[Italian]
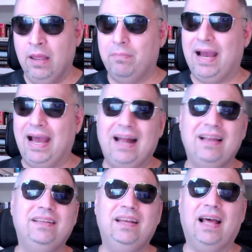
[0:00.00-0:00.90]
Ma
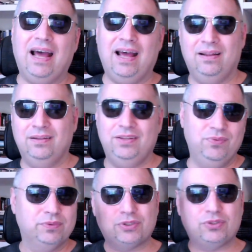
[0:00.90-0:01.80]
al di là di
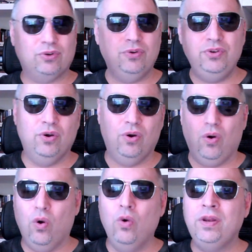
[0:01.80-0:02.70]
un
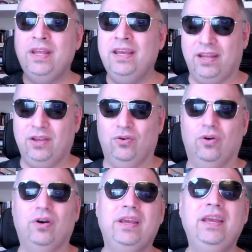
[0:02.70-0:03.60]
sogno
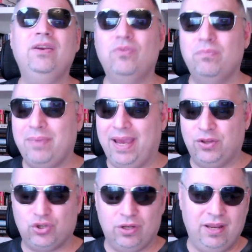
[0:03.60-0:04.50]
onirico in un
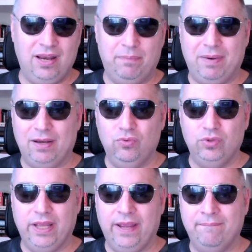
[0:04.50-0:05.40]
match nella
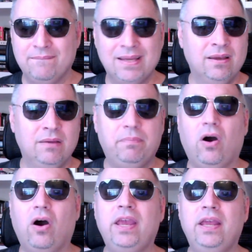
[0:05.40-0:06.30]
palude,
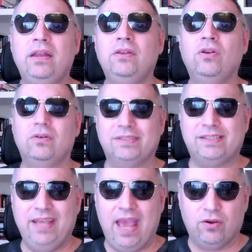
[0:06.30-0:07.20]
poi non
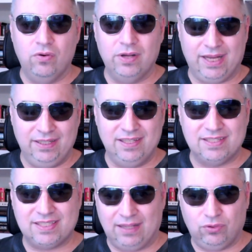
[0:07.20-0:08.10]
si è
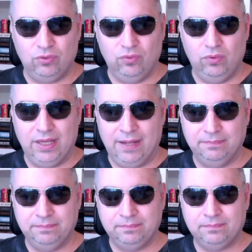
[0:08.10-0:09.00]
concretizzato
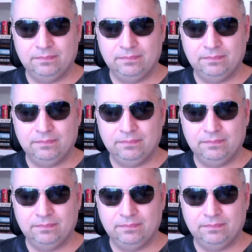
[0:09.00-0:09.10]
nulla.